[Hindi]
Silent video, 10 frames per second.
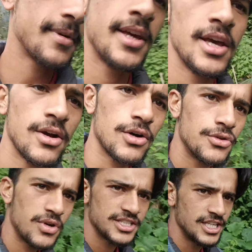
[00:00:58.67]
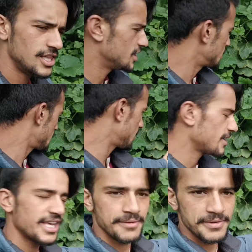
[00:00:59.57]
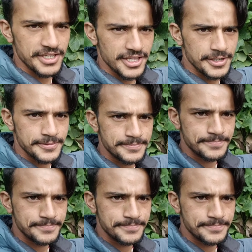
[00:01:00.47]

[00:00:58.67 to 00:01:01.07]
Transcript: यहाँ पे कद्दू का झील देख सकते हैं भाई यहाँ पे इधर